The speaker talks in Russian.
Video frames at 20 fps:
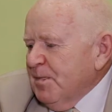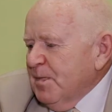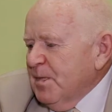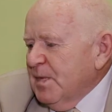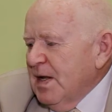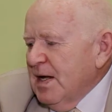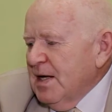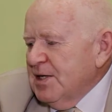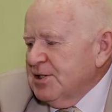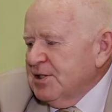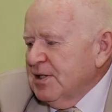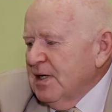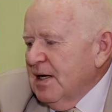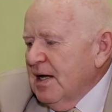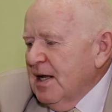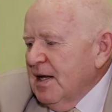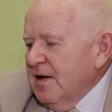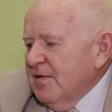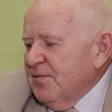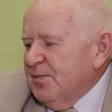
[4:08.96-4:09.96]
Дальше.
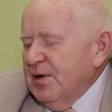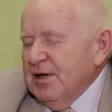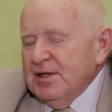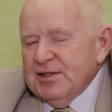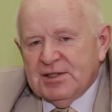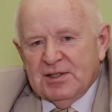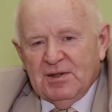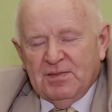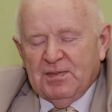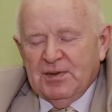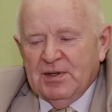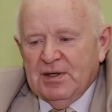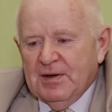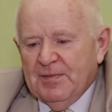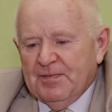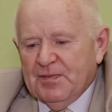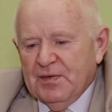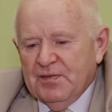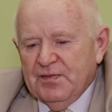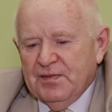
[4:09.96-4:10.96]
В принципе,
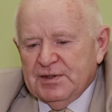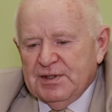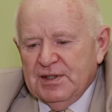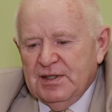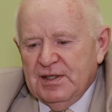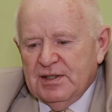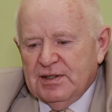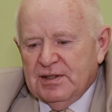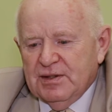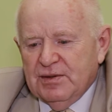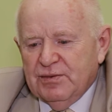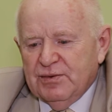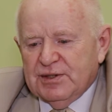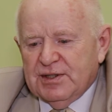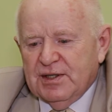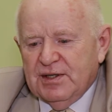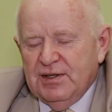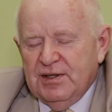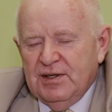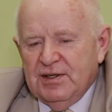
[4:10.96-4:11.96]
вы знаете, у
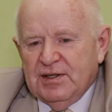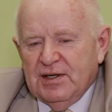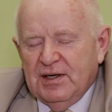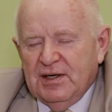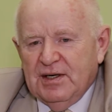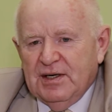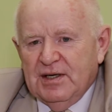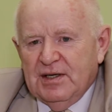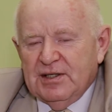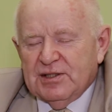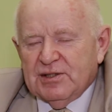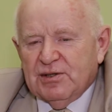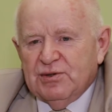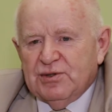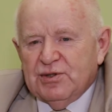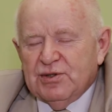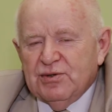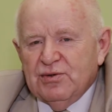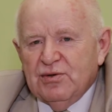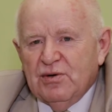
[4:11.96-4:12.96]
строителя
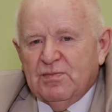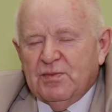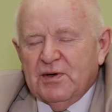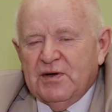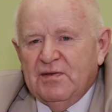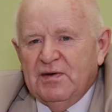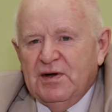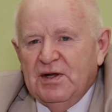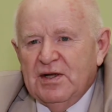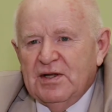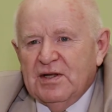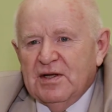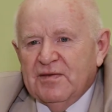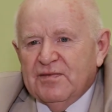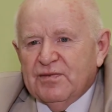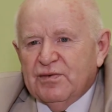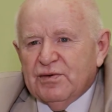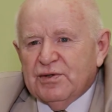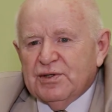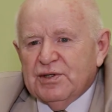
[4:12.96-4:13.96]
исключено появление
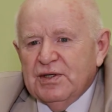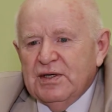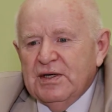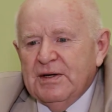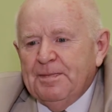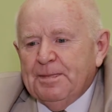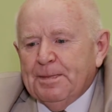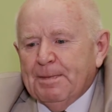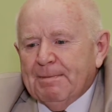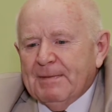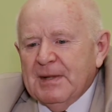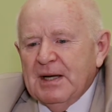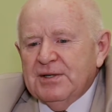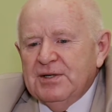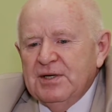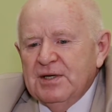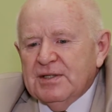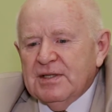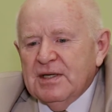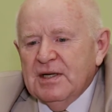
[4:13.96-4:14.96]
в душе
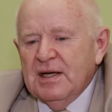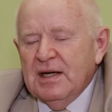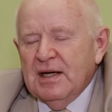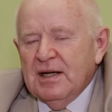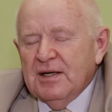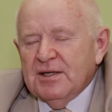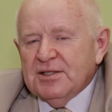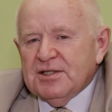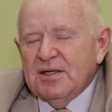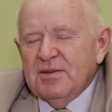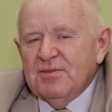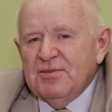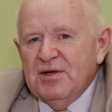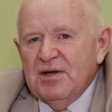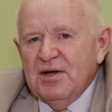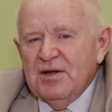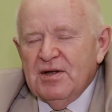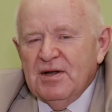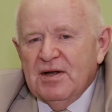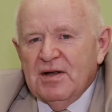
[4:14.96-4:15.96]
каких-то
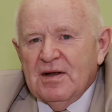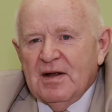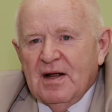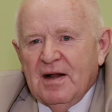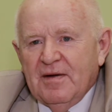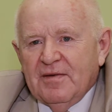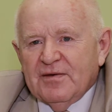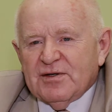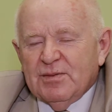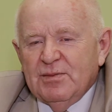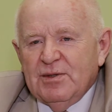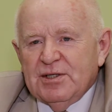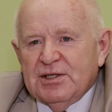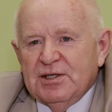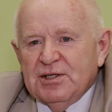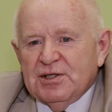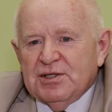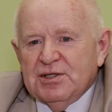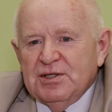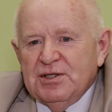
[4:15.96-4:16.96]
сомнений в
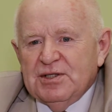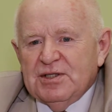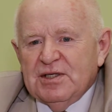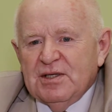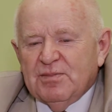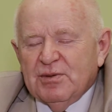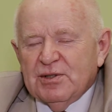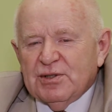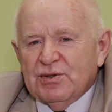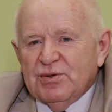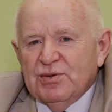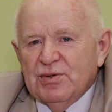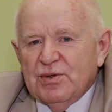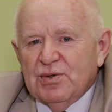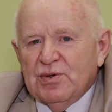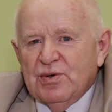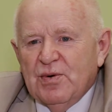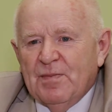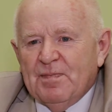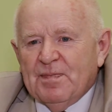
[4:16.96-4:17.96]
смысле жизни,
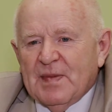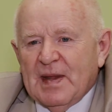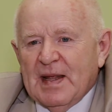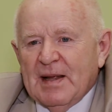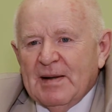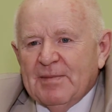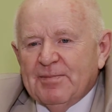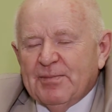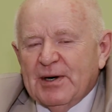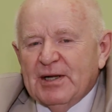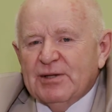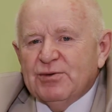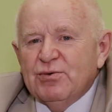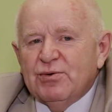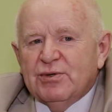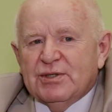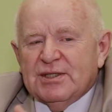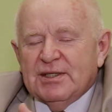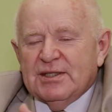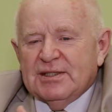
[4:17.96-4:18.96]
поскольку
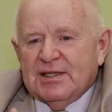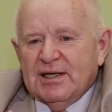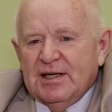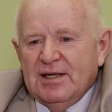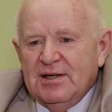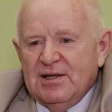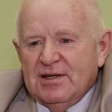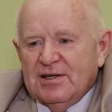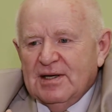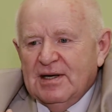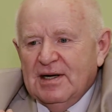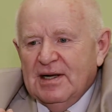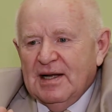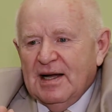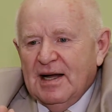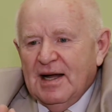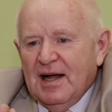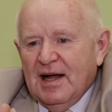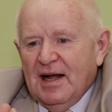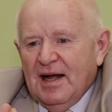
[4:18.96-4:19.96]
продукция
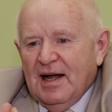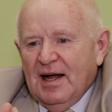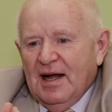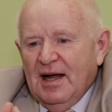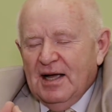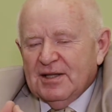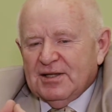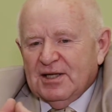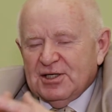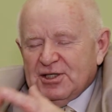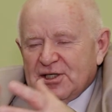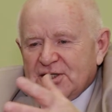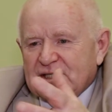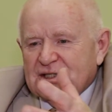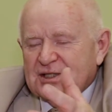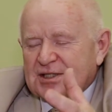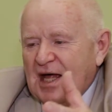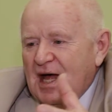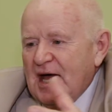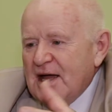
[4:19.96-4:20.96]
строителя – это же
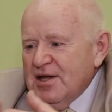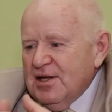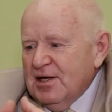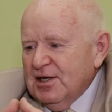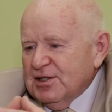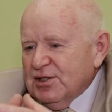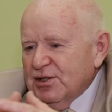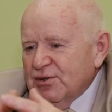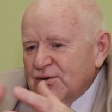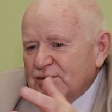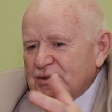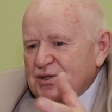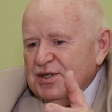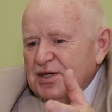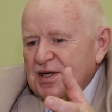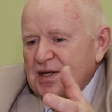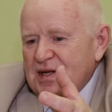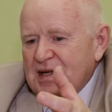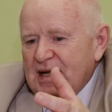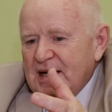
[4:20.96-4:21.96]
здание,
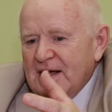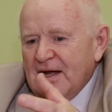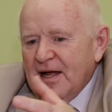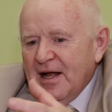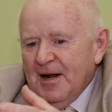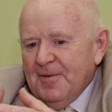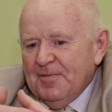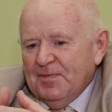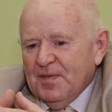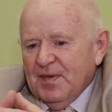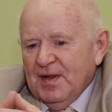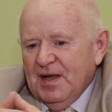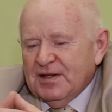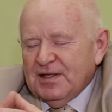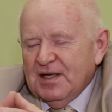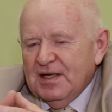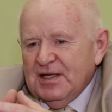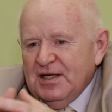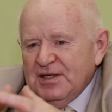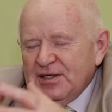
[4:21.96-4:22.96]
сооружение,
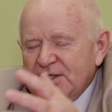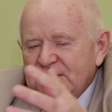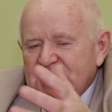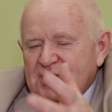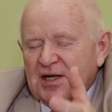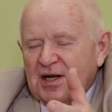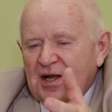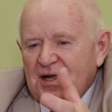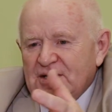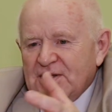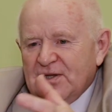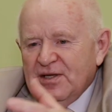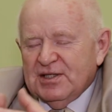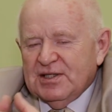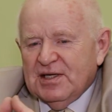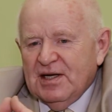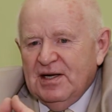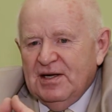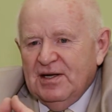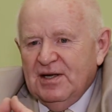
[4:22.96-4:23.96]
это на десятилетие, на
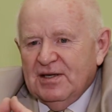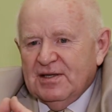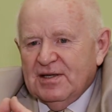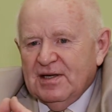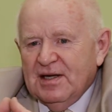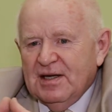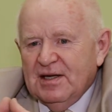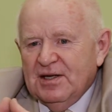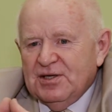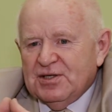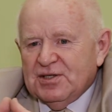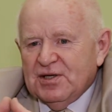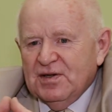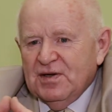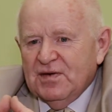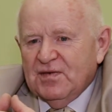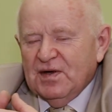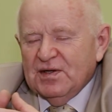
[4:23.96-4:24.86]
столетие, и человек